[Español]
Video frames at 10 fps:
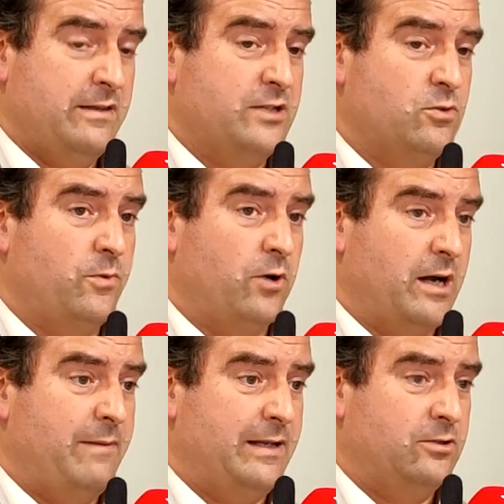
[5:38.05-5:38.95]
de su
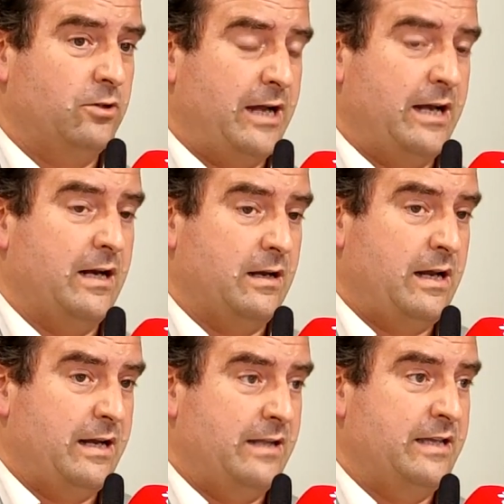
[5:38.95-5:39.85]
programa electoral
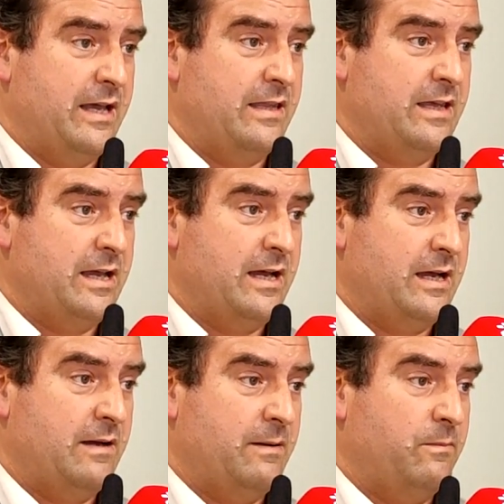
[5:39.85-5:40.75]
en el día a
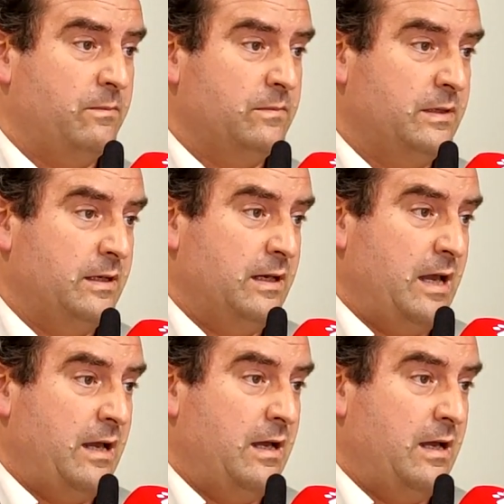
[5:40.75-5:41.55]
día de